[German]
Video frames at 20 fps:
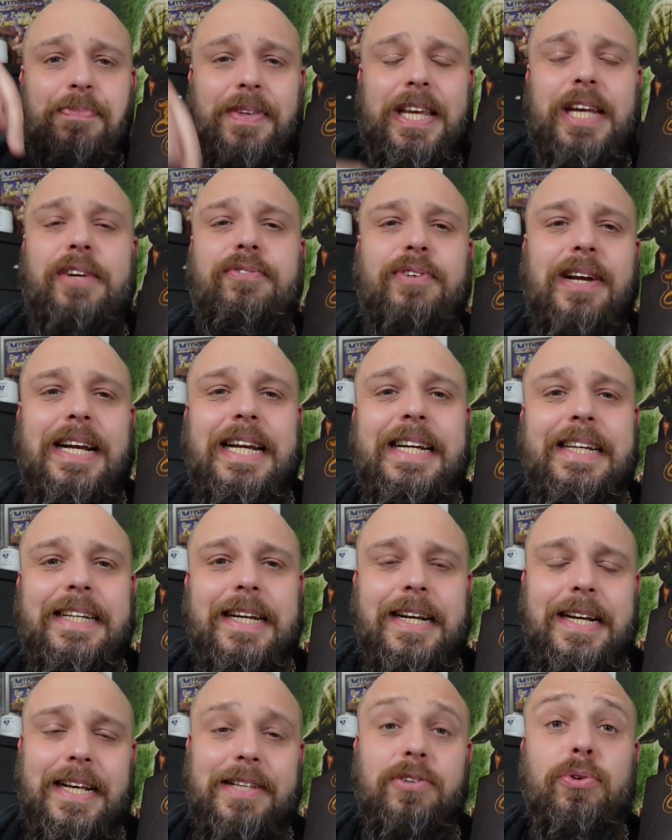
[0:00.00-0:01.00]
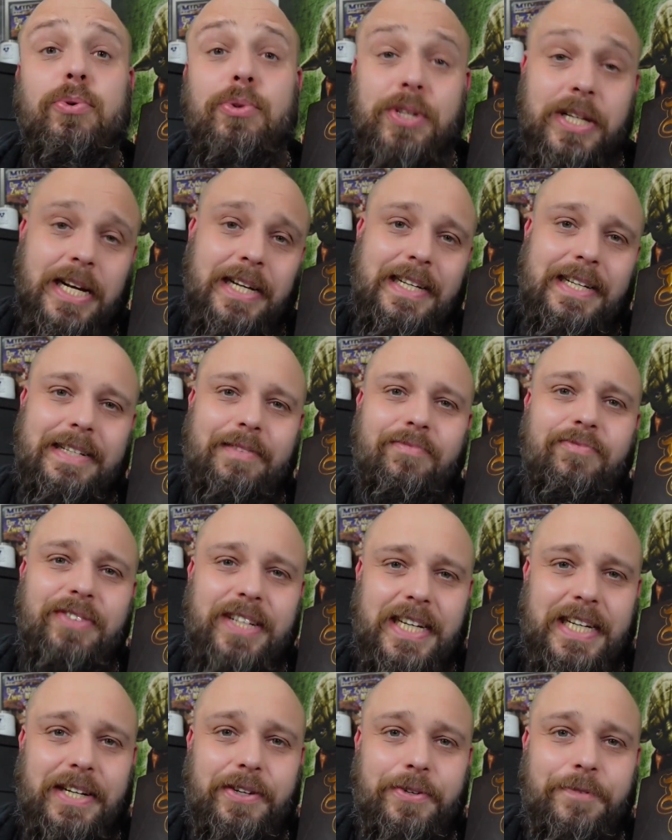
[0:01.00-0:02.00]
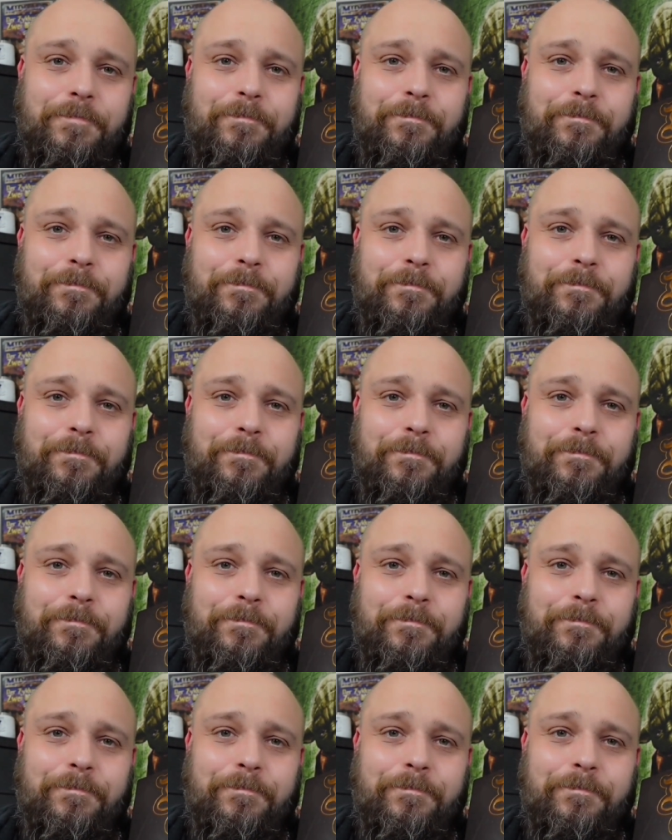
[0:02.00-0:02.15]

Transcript: Ich verlinke dir das unter diesem Video.